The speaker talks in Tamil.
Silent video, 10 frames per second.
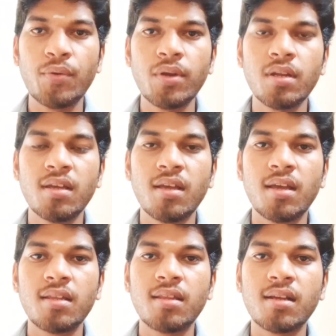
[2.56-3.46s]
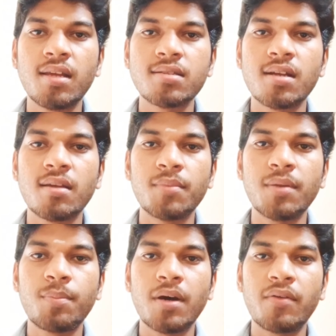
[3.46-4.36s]
எவ்ரி ஒன் இந்த கிளாஸில் நம்ம
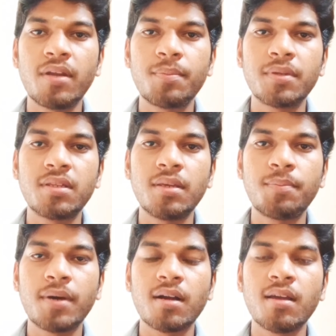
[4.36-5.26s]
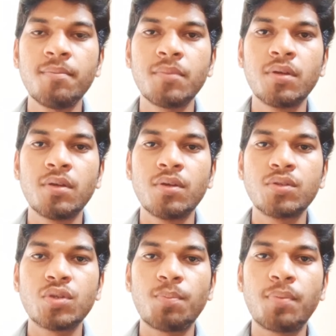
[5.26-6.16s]
பாவர்ட்டி பற்றி பார்க்கலாம்
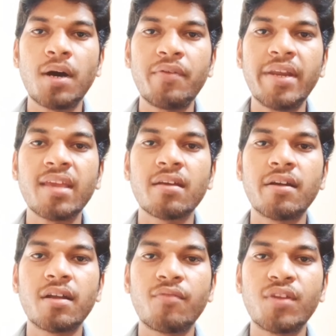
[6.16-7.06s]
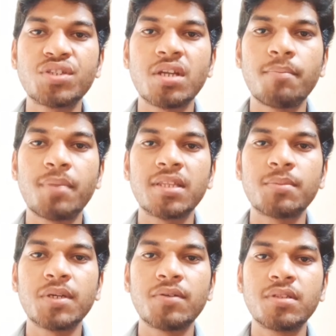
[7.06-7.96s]
ஸோ பாவர்ட்டிக்கான டெஃபினேஷன் நம்ம
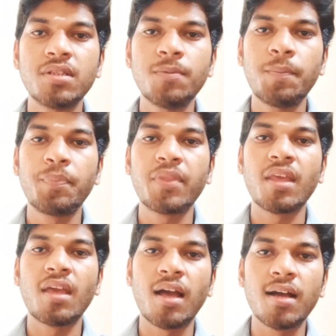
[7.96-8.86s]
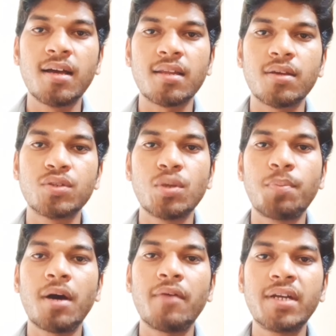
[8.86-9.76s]
பார்த்தோம்னா வந்து ஹங்கர் ஸோ
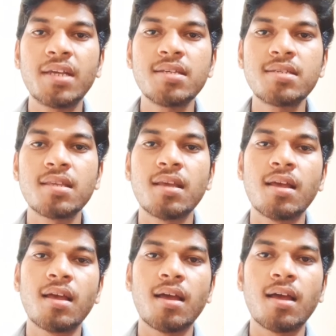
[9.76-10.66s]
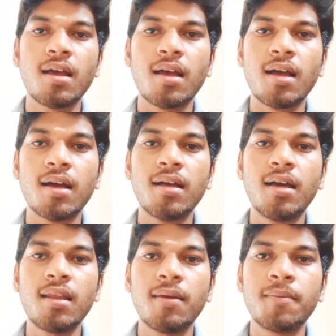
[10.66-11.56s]
பாவர்ட்டி இஸ்
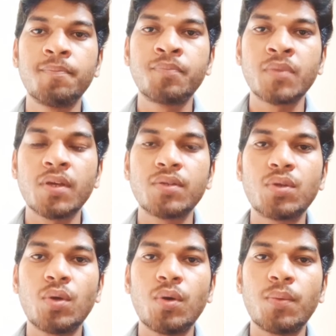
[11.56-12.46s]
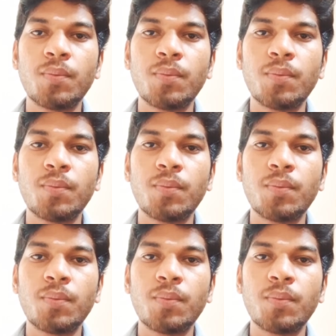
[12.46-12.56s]
ஹங்கர் ஸோ